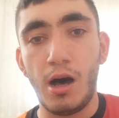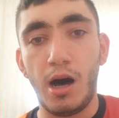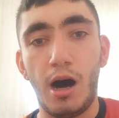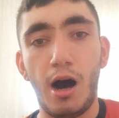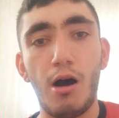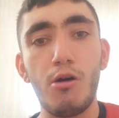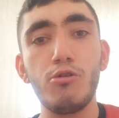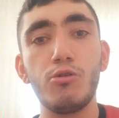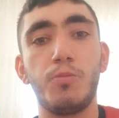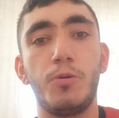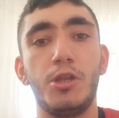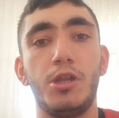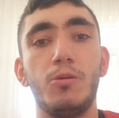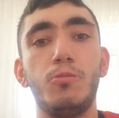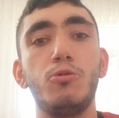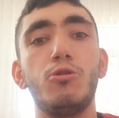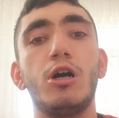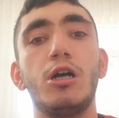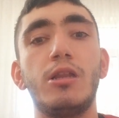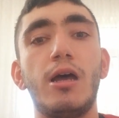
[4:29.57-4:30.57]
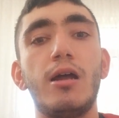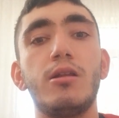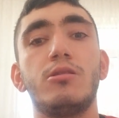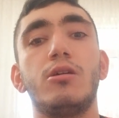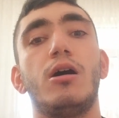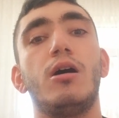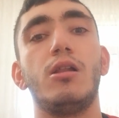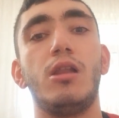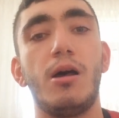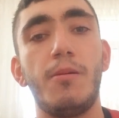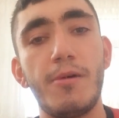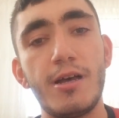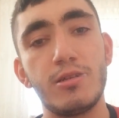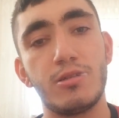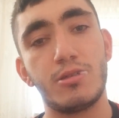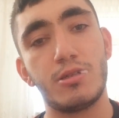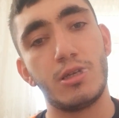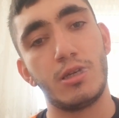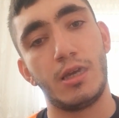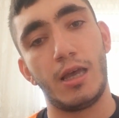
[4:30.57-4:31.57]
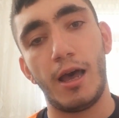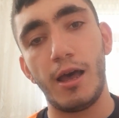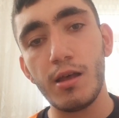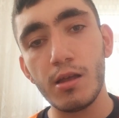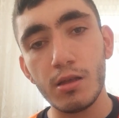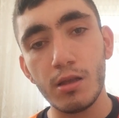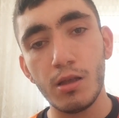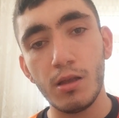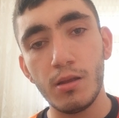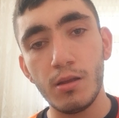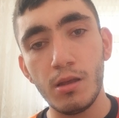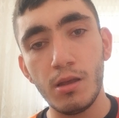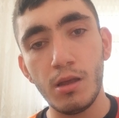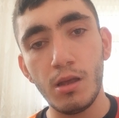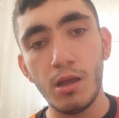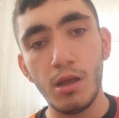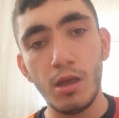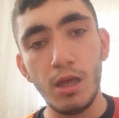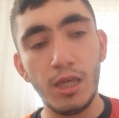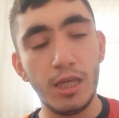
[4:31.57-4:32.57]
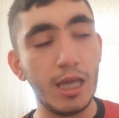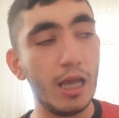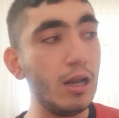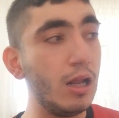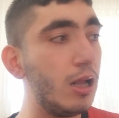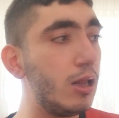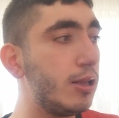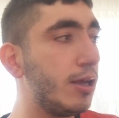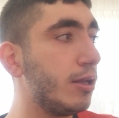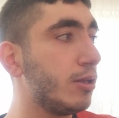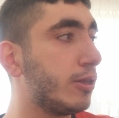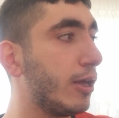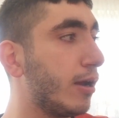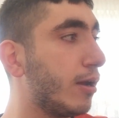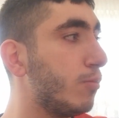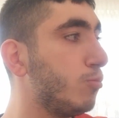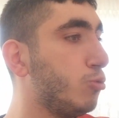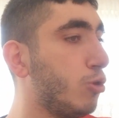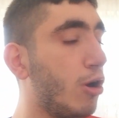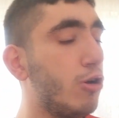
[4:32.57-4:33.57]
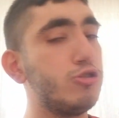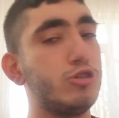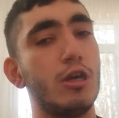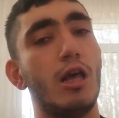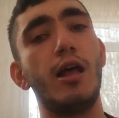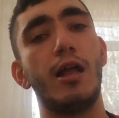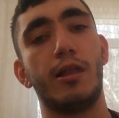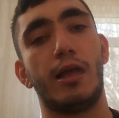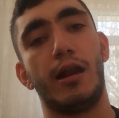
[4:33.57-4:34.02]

Avrupa'da bu kadar dağılamazsın ya. Yenildiğin takım Nörşeland